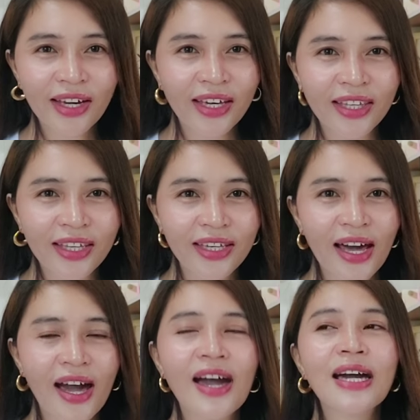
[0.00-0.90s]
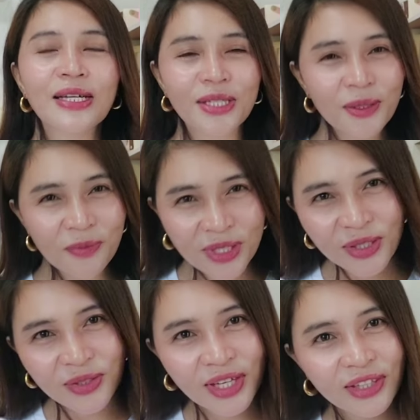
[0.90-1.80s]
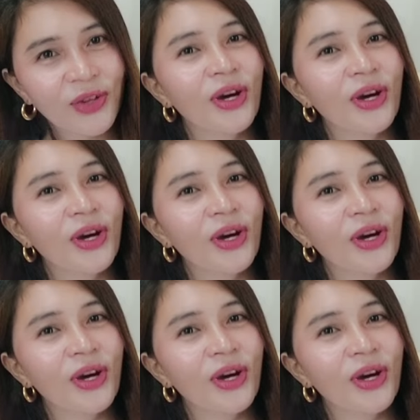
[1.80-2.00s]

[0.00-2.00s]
ng idea sa video na to.